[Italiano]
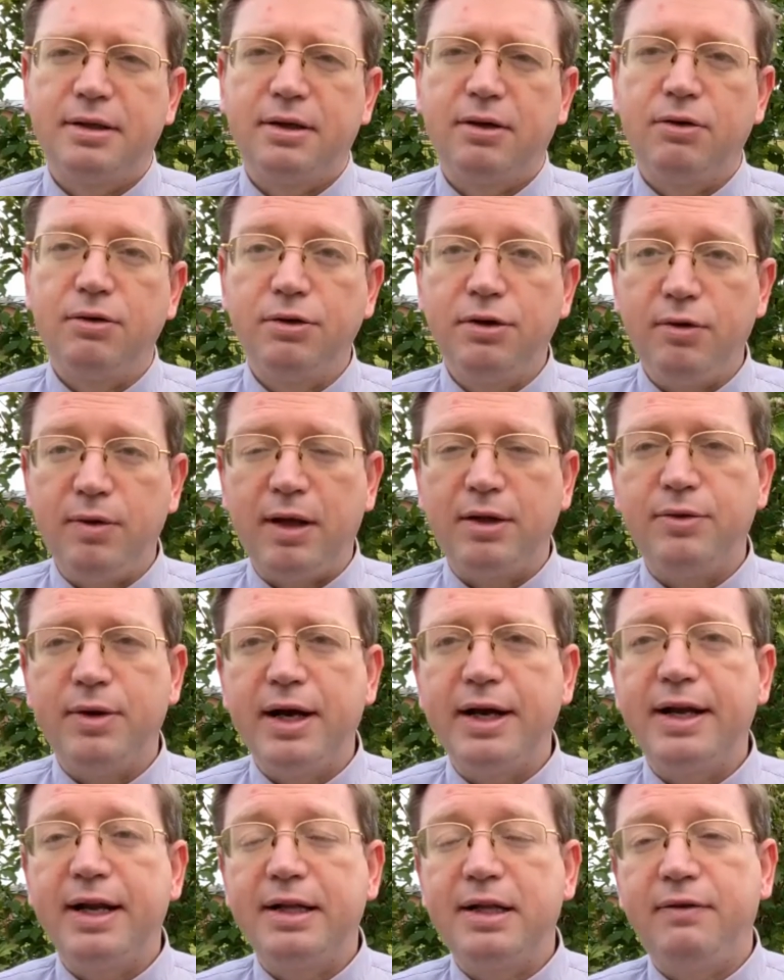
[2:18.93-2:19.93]
continuando
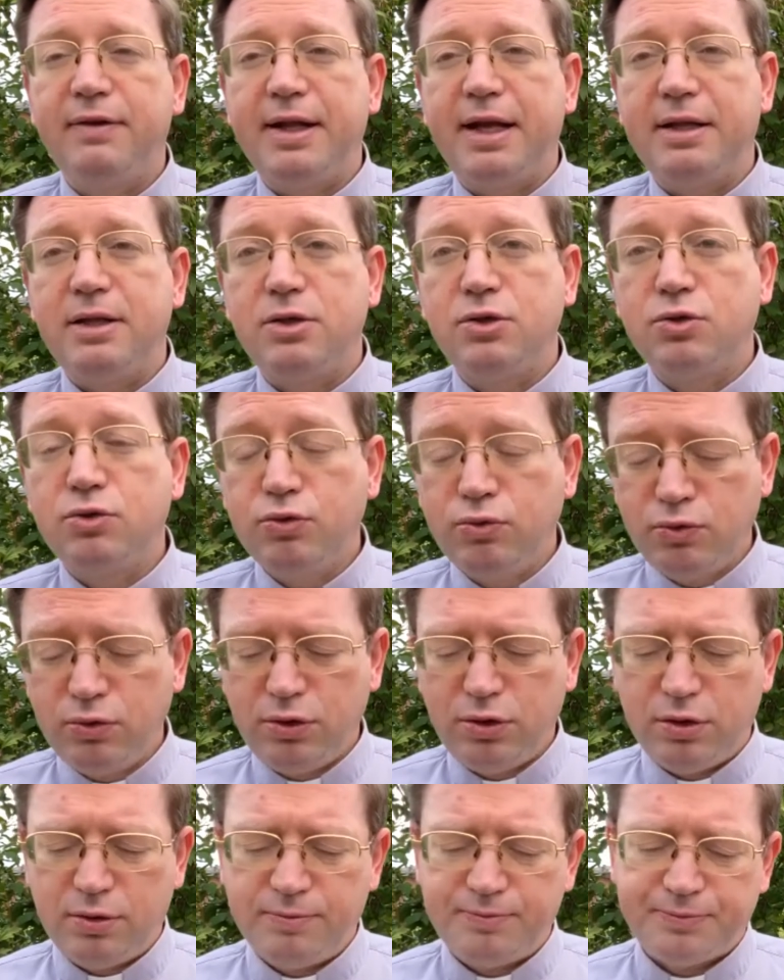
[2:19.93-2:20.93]
anche l'attività di
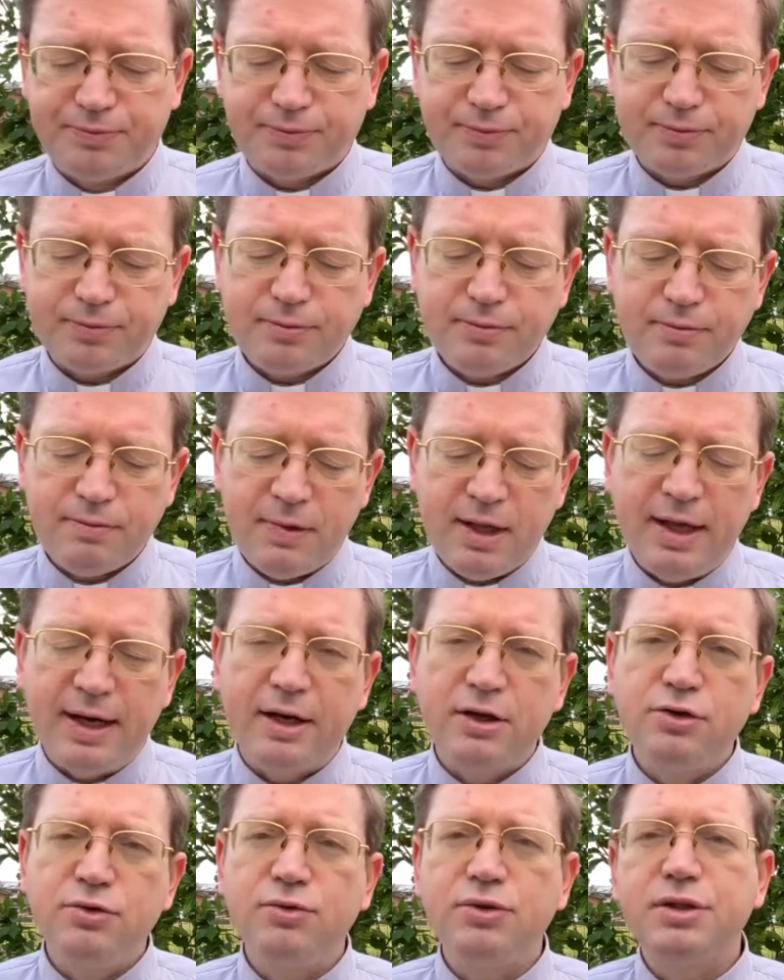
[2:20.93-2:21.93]
studio,
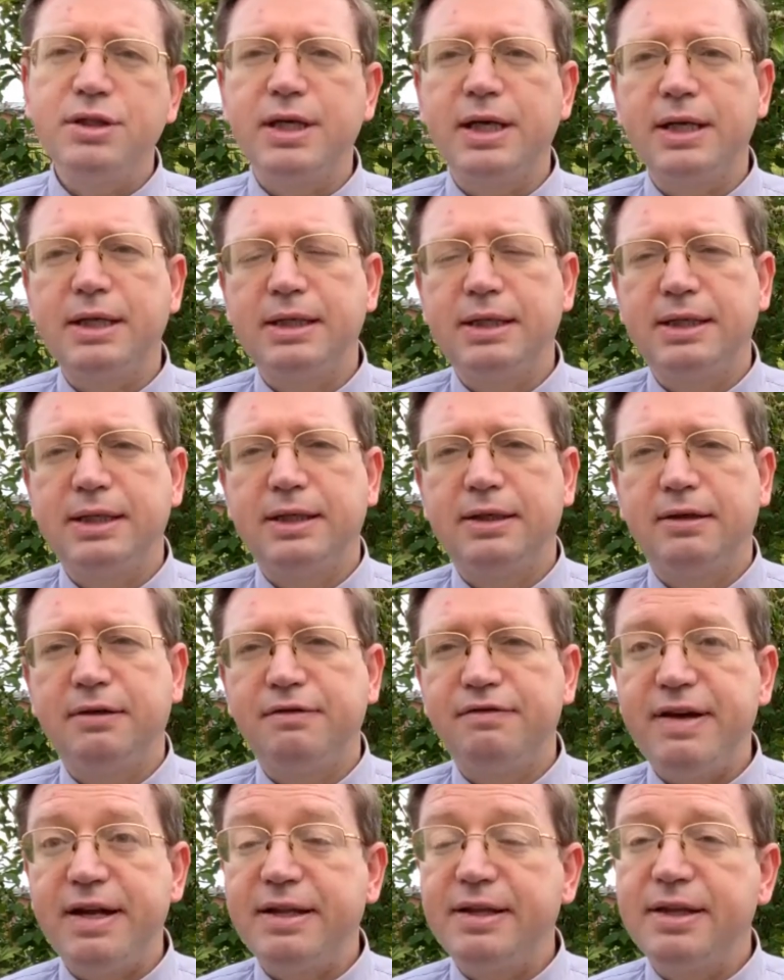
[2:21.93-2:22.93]
raggiunse
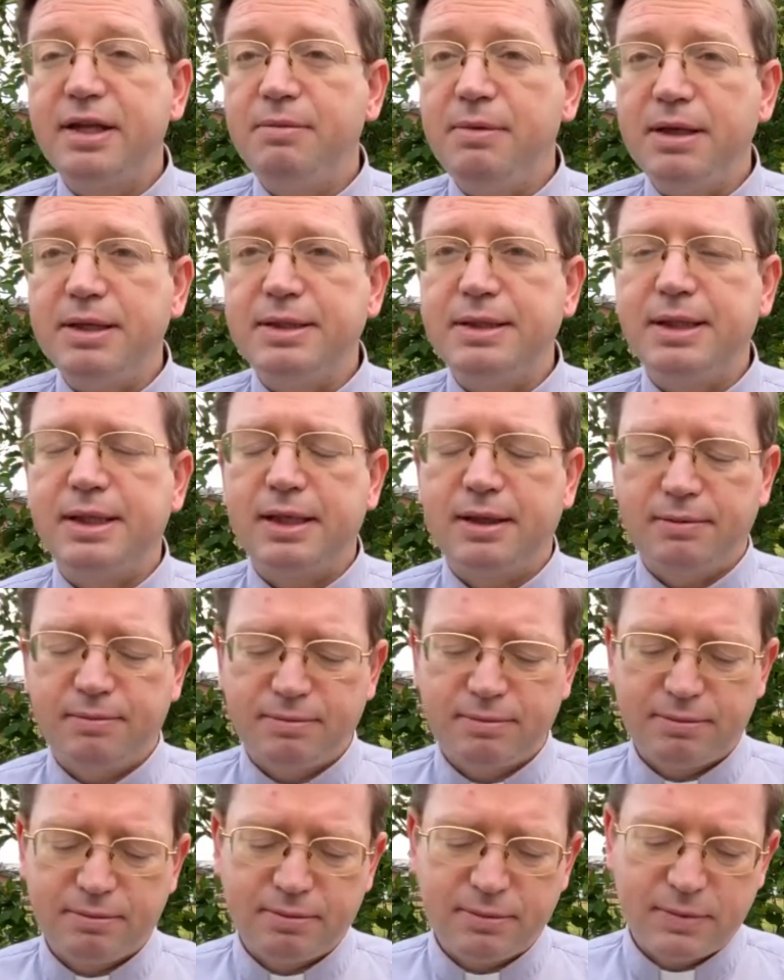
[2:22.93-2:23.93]
vette mistiche.
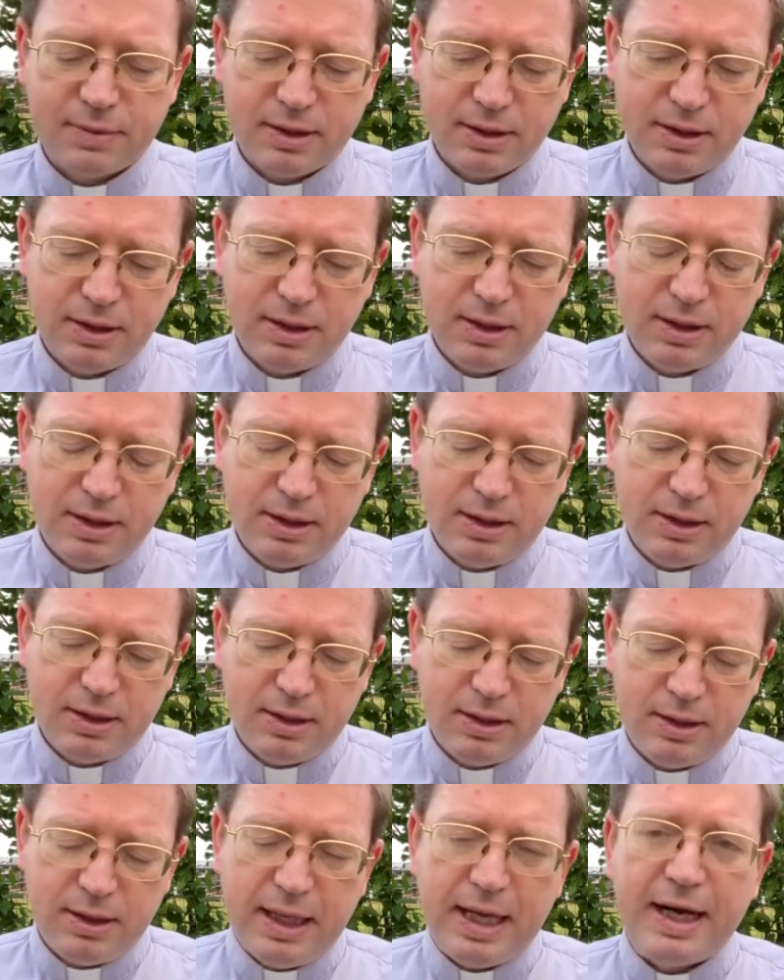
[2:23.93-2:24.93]

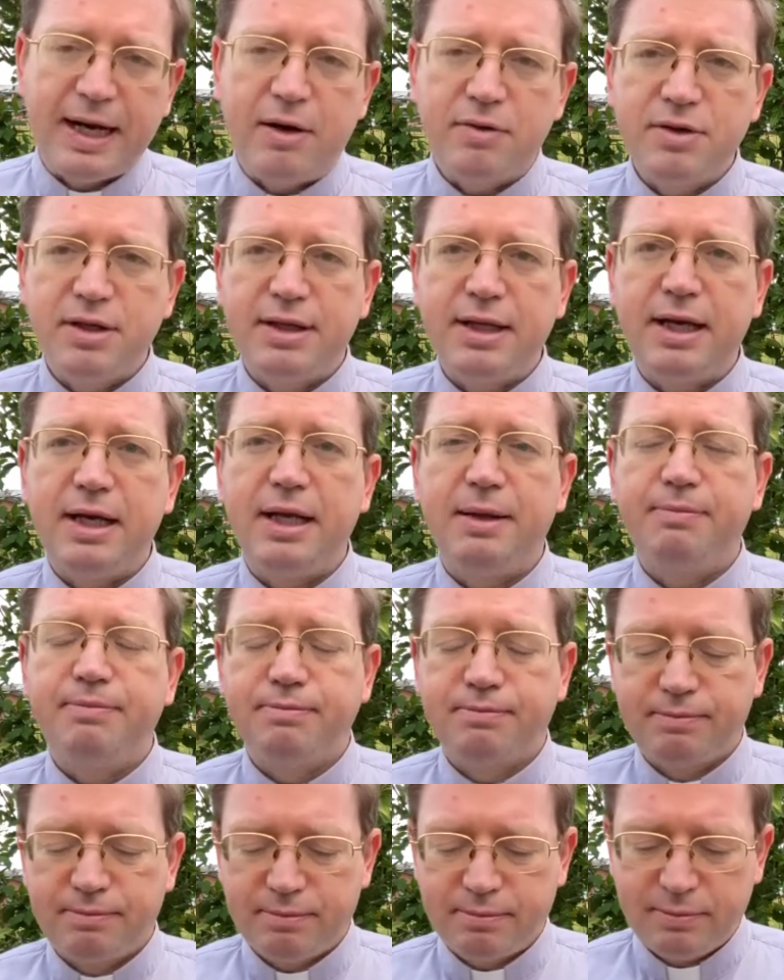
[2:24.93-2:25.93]
A causa delle
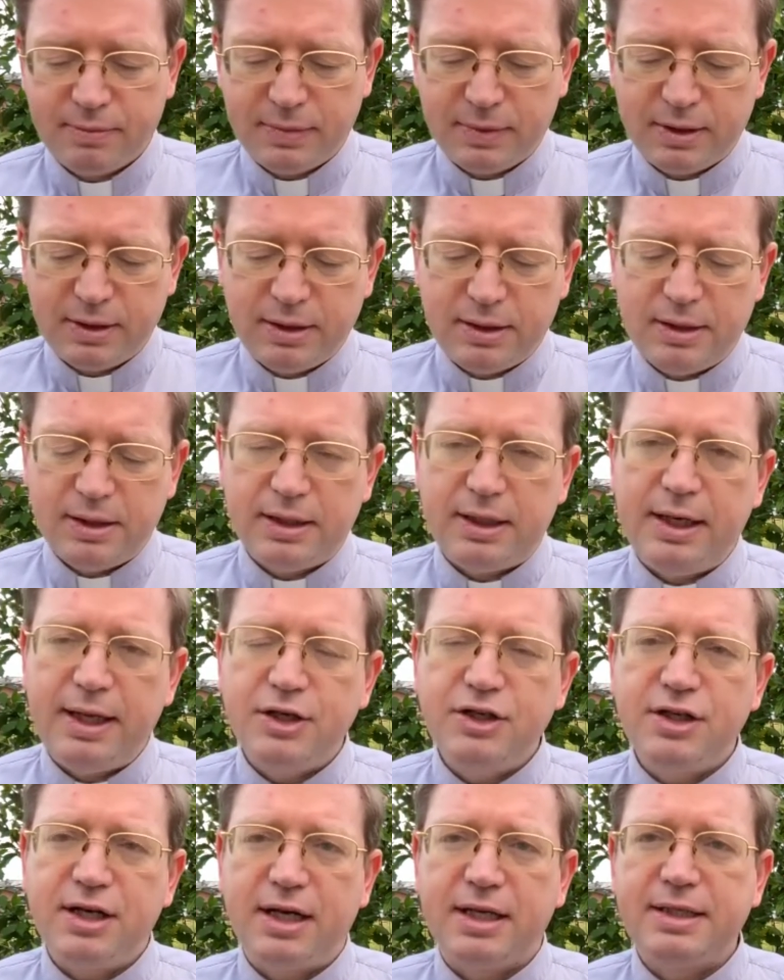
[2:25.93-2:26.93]
eh,
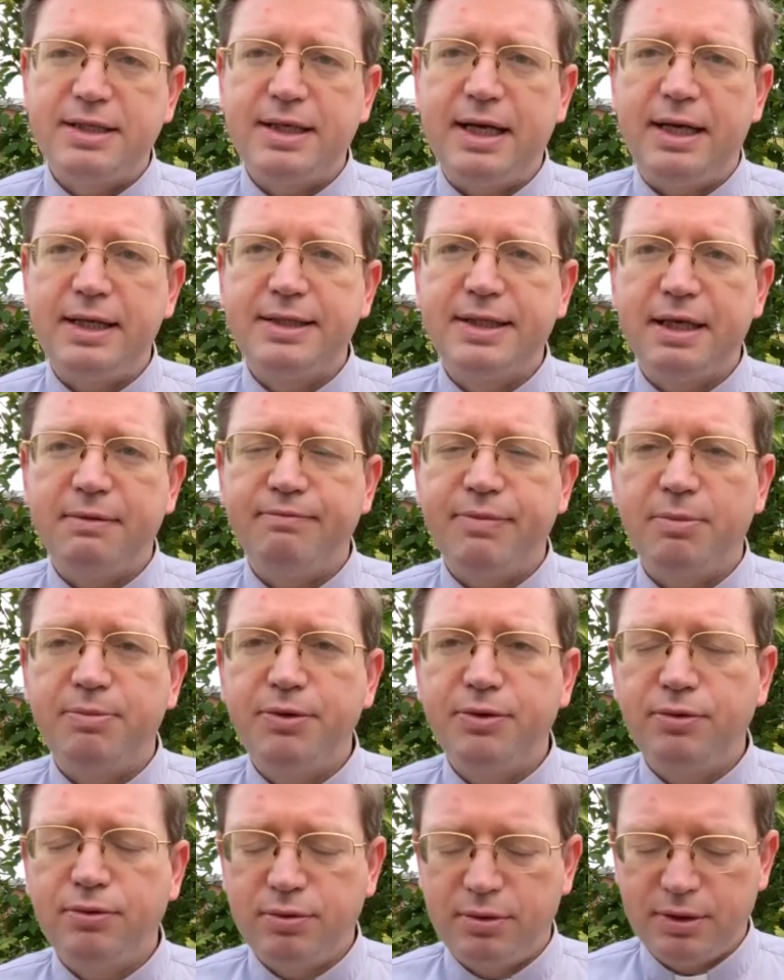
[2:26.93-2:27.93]
leggi razziali sempre
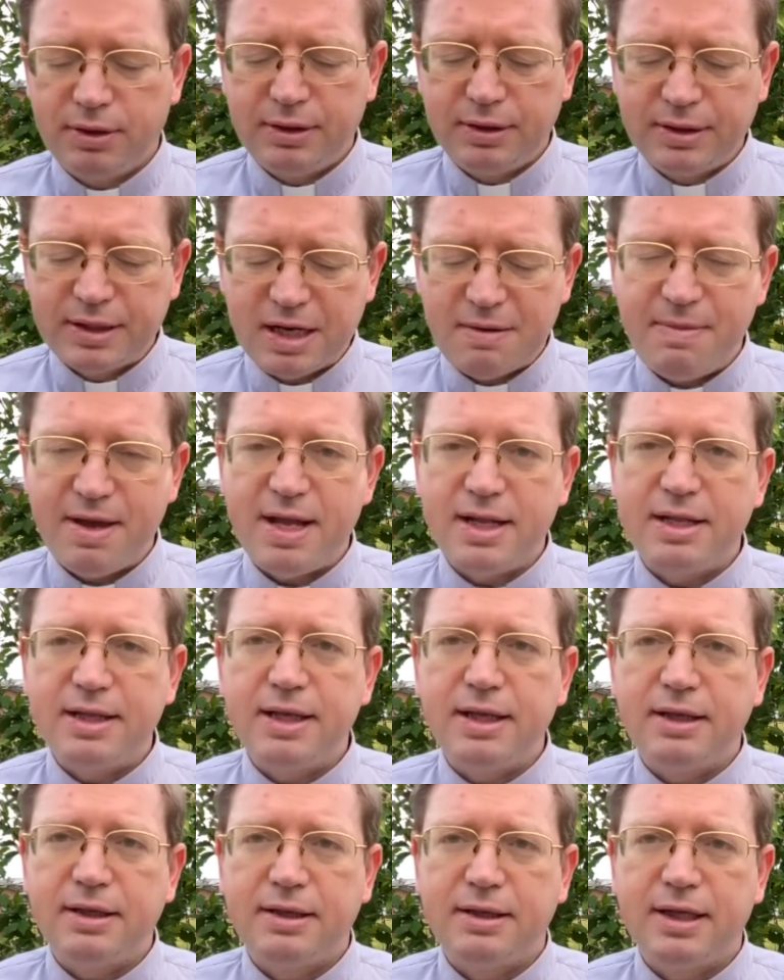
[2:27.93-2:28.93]
più
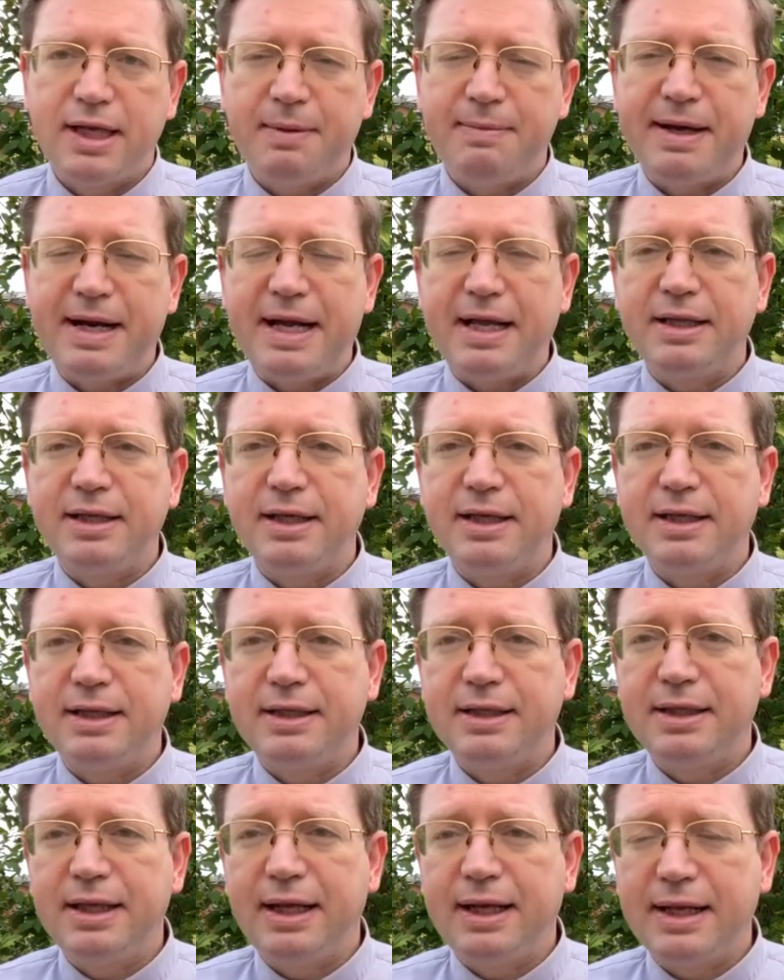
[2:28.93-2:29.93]
tremende emanate
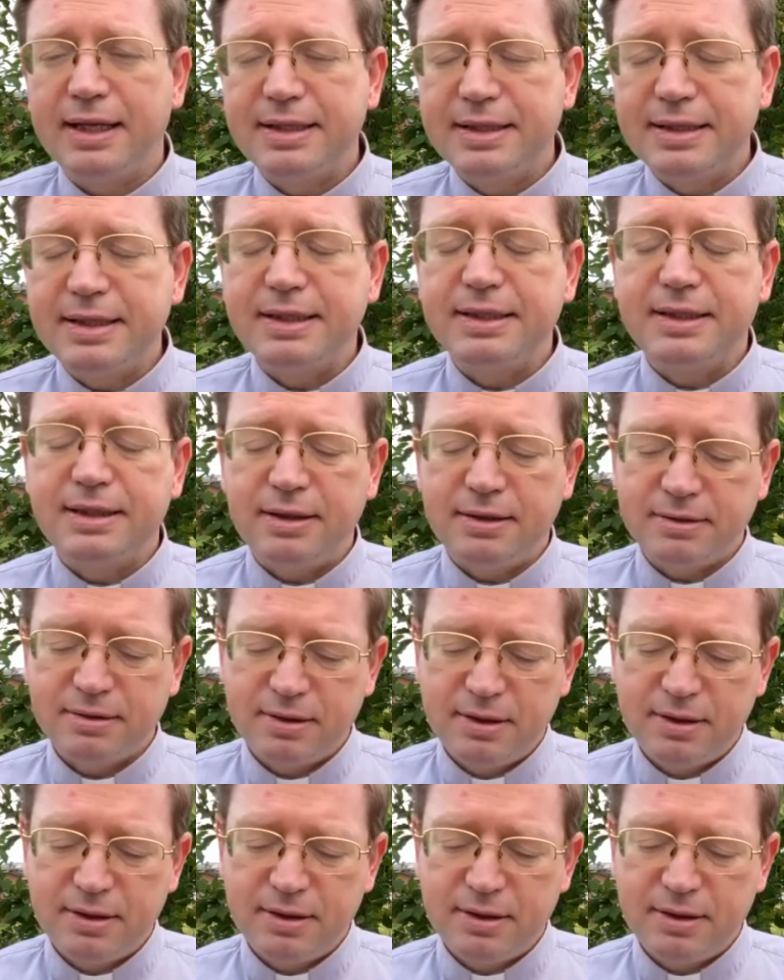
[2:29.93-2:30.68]
dai nazisti